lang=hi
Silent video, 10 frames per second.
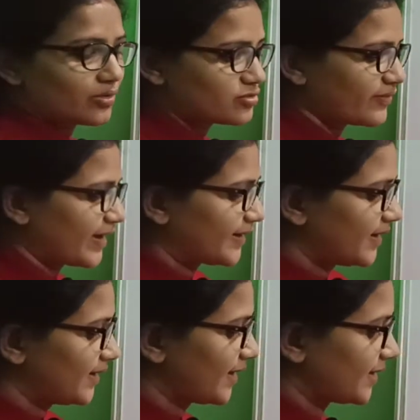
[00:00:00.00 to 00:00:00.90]
और जो
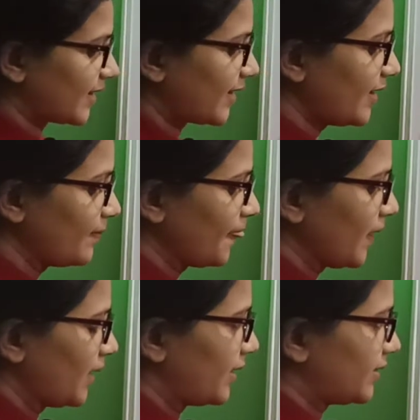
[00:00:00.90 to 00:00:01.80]
व्हीकल डीएनए है
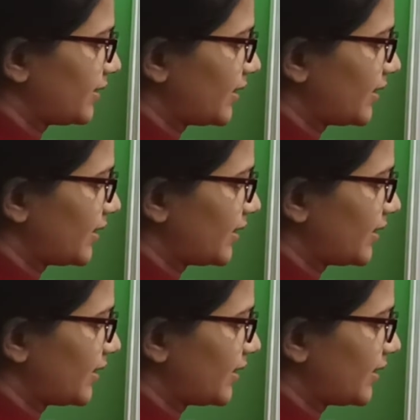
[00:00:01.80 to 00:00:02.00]
इनकी